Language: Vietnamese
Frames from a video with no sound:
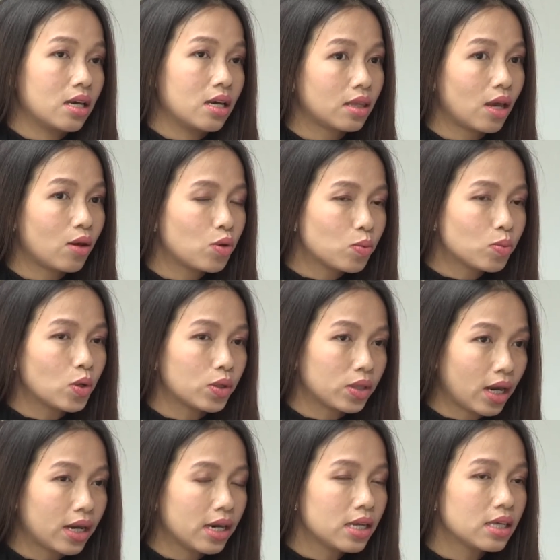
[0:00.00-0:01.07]
theo chúng tôi
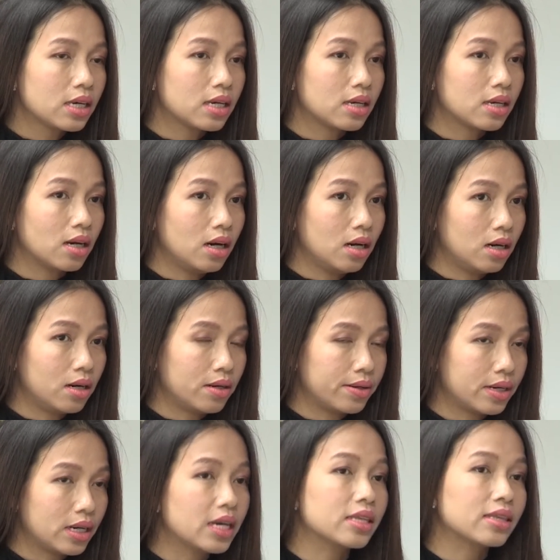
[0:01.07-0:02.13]
thấy thì uh,
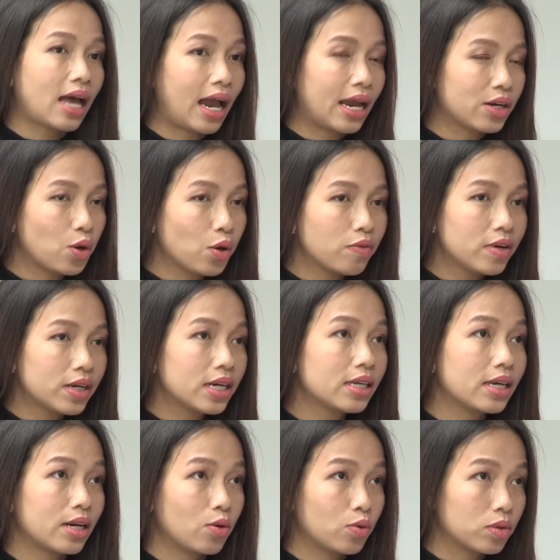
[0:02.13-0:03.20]
hiện tại đối với các
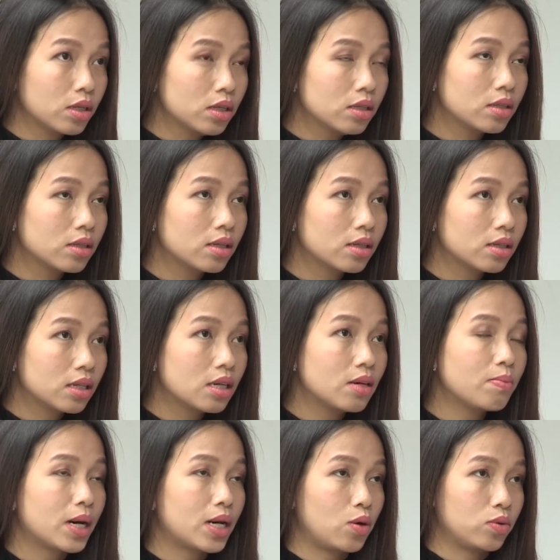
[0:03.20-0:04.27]
nhà đầu tư khi
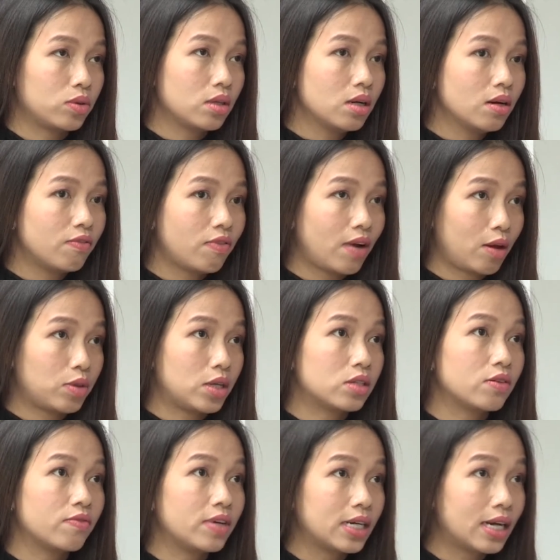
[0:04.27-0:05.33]
mà đầu tư vào thị
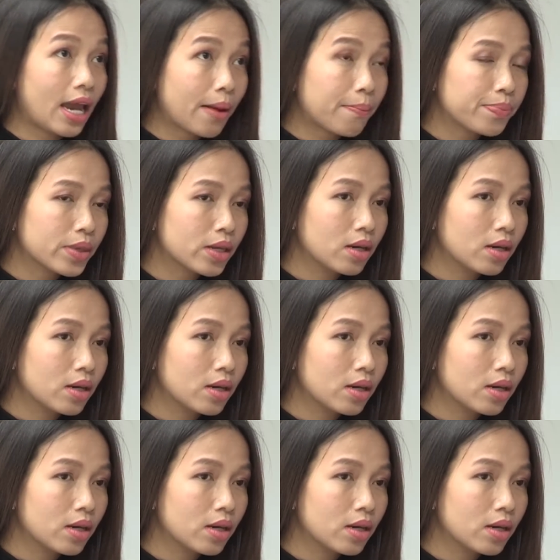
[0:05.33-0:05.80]
trường Việt Nam